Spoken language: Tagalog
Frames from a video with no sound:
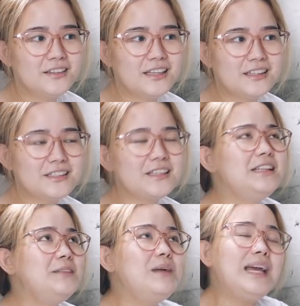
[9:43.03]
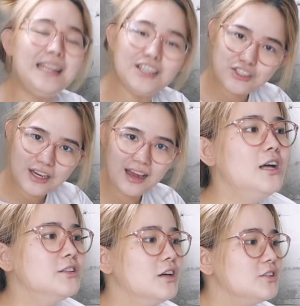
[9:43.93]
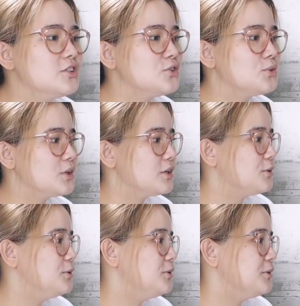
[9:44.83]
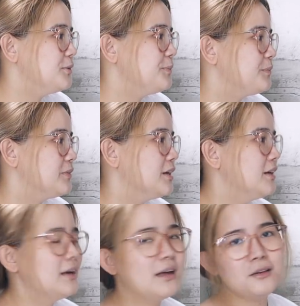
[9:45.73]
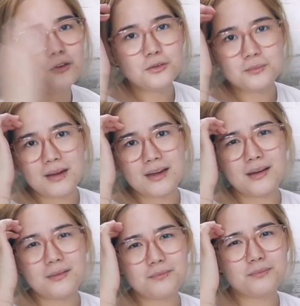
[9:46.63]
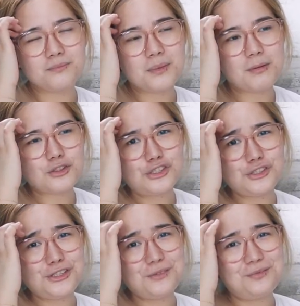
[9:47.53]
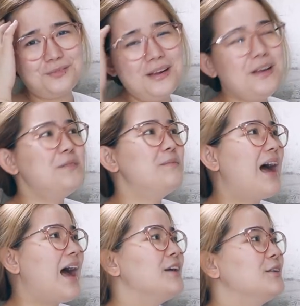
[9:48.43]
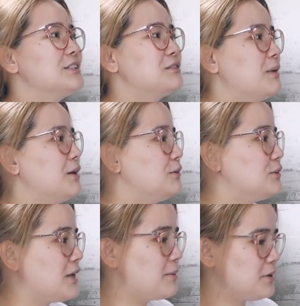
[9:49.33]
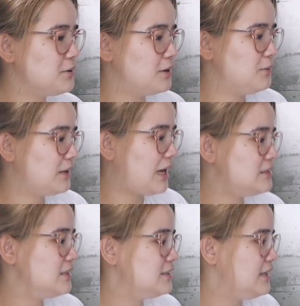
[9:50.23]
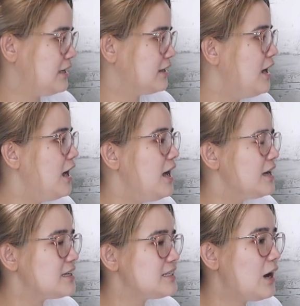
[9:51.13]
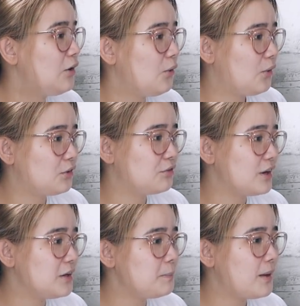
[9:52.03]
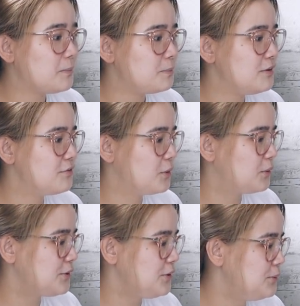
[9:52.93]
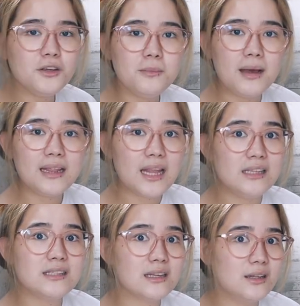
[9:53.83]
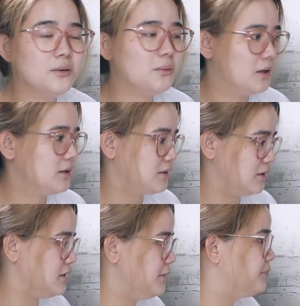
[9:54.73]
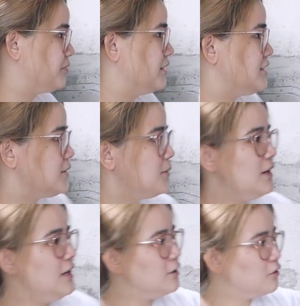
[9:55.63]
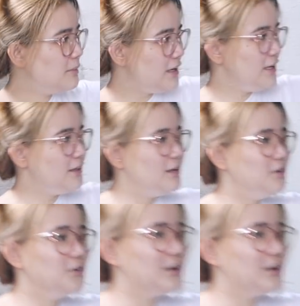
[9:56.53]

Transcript: That's, maganda siya. Not sure kung, and kung ma pipicture nyo ng maayos. Pero gusto namin yung ganong klaseng sink kasi ako, very pet peeve ko, yung, yung mga telsik ng water. So, kung makikita nyo